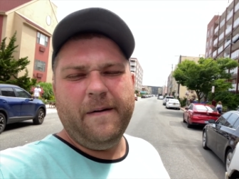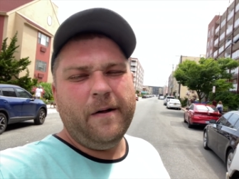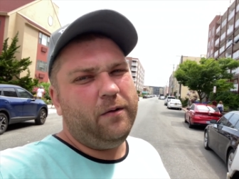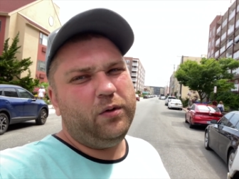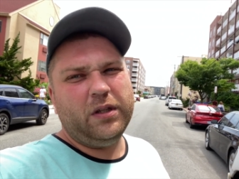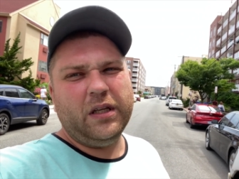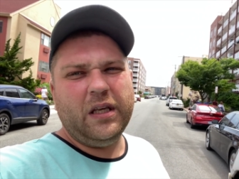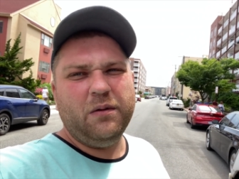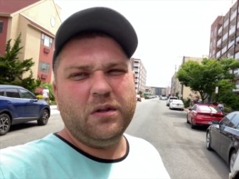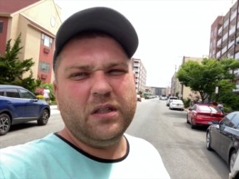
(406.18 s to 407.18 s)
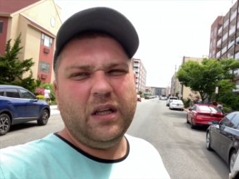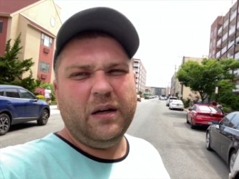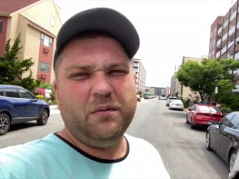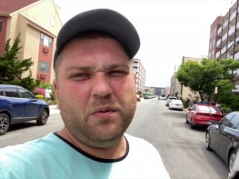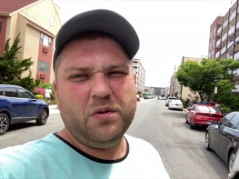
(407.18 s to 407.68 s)
Вот такие вот дела.
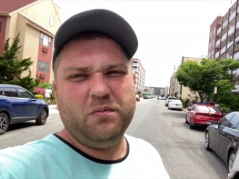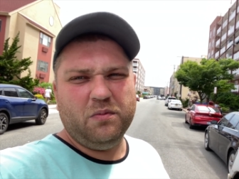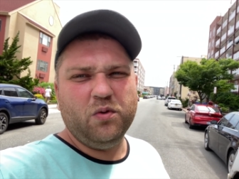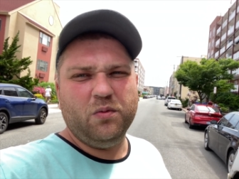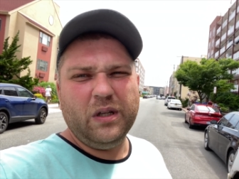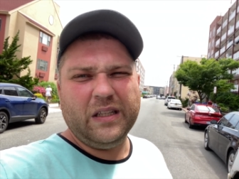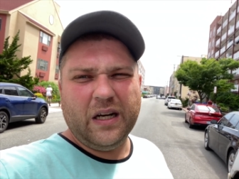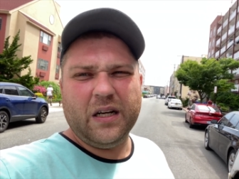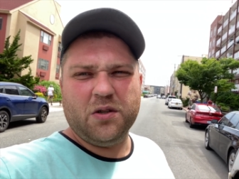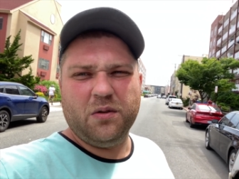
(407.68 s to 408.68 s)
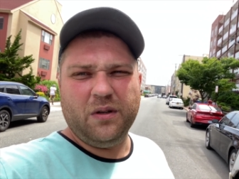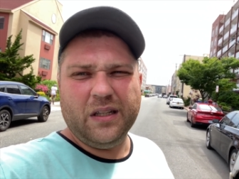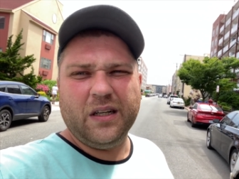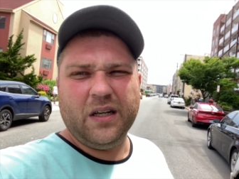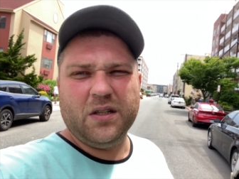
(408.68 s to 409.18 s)
В общем, ну, это хорошо,
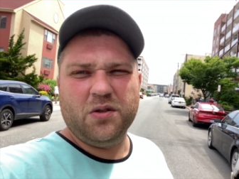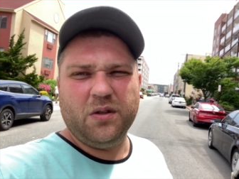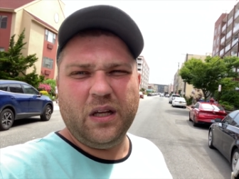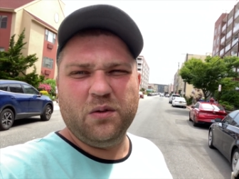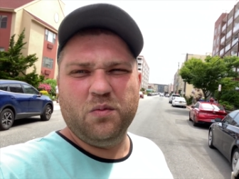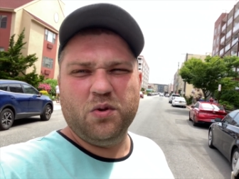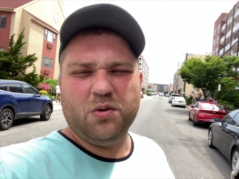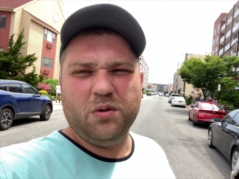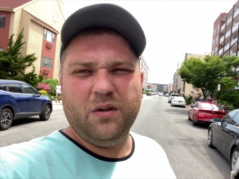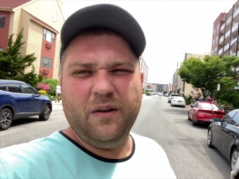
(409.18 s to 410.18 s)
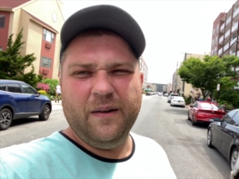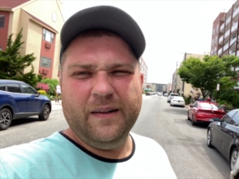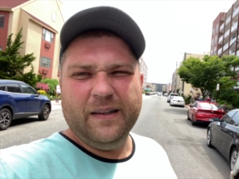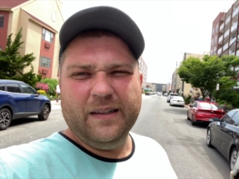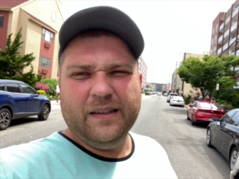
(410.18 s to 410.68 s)
это хорошо. Я думаю, что
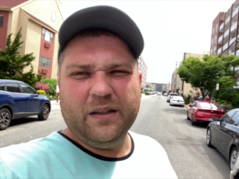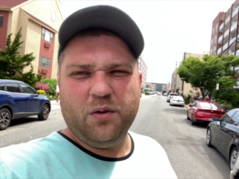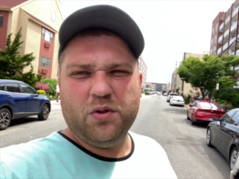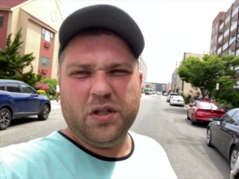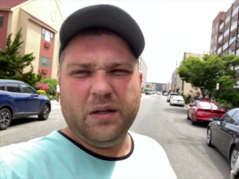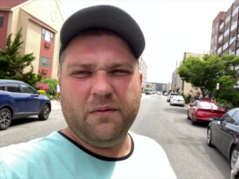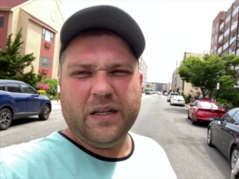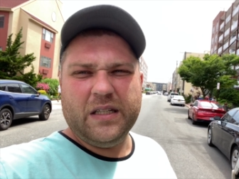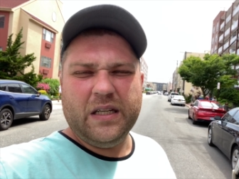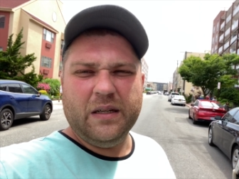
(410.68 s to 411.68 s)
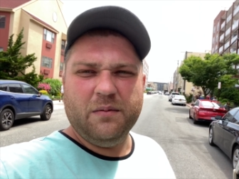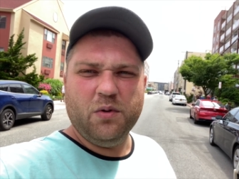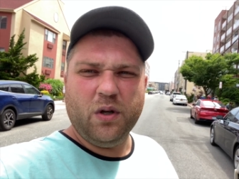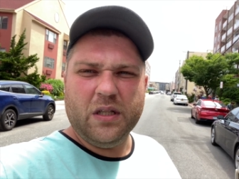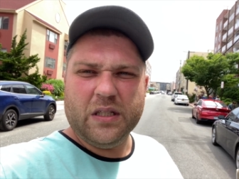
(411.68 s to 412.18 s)
грузчиком в России
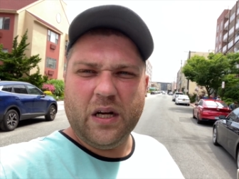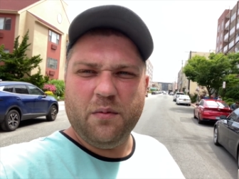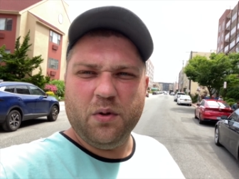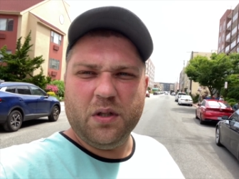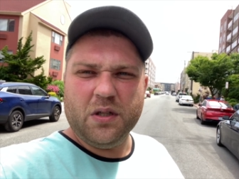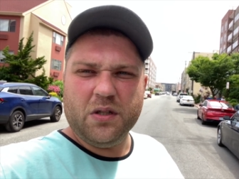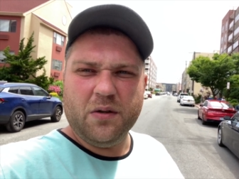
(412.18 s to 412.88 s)
много не заработаешь.